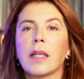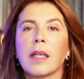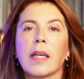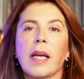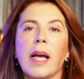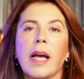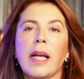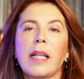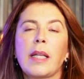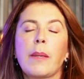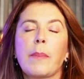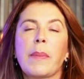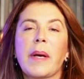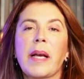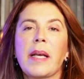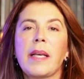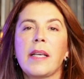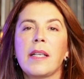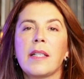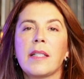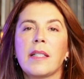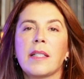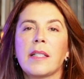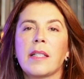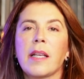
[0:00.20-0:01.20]
Cada
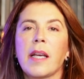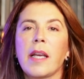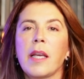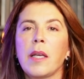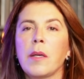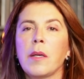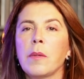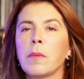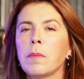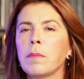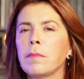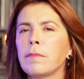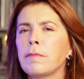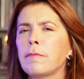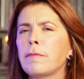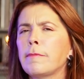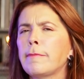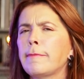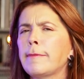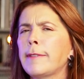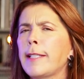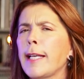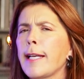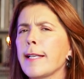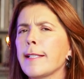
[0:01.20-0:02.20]
país tem um
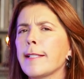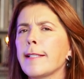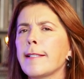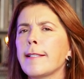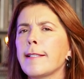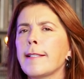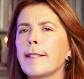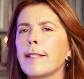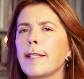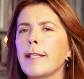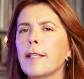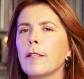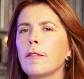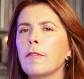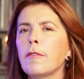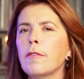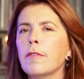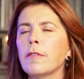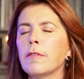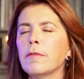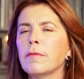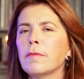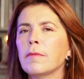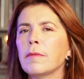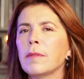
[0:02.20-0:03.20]

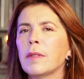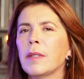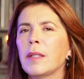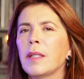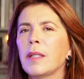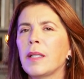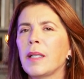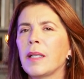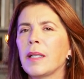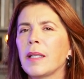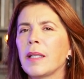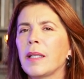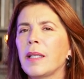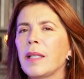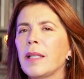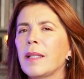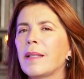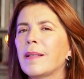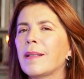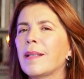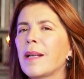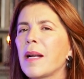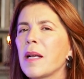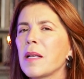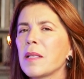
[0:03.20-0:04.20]
tecido que
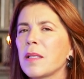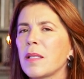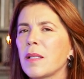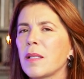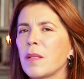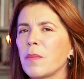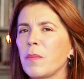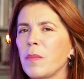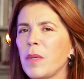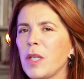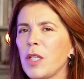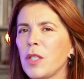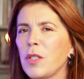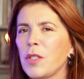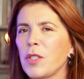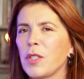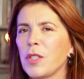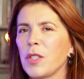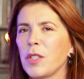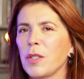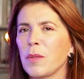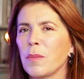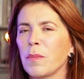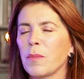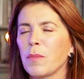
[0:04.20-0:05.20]

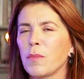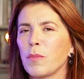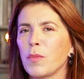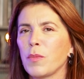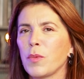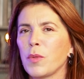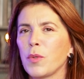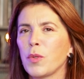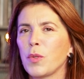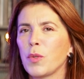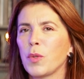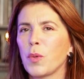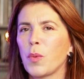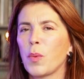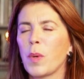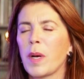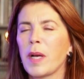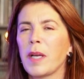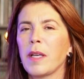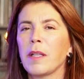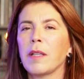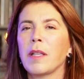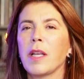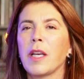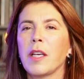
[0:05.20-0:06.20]
transmite sua
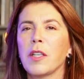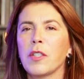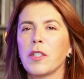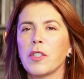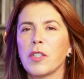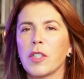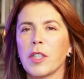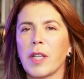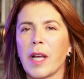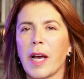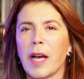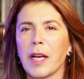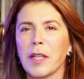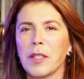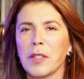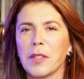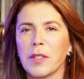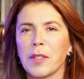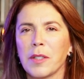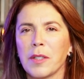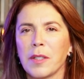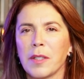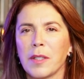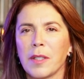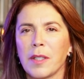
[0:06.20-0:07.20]

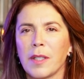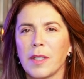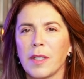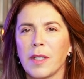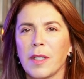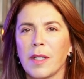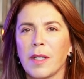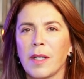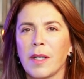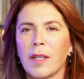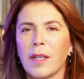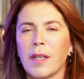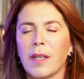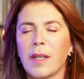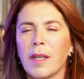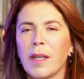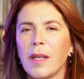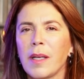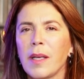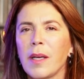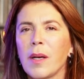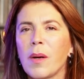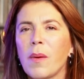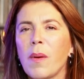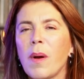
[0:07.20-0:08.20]
identidade.
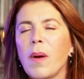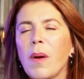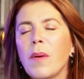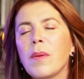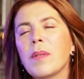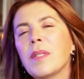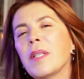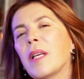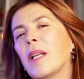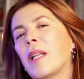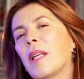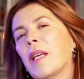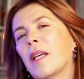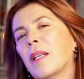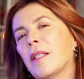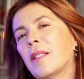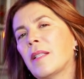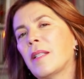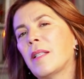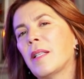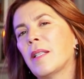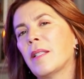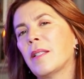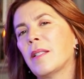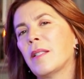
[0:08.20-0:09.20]
E qual seria
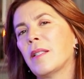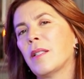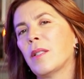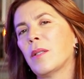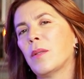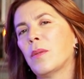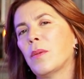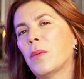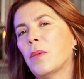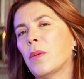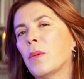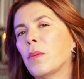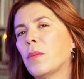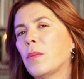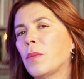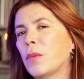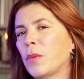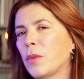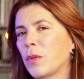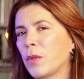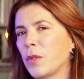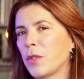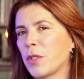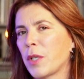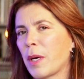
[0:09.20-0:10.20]
esse tecido
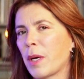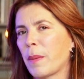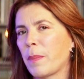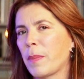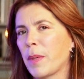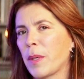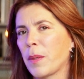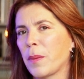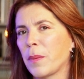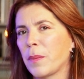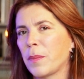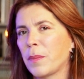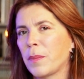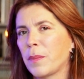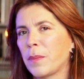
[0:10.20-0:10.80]
no Japão?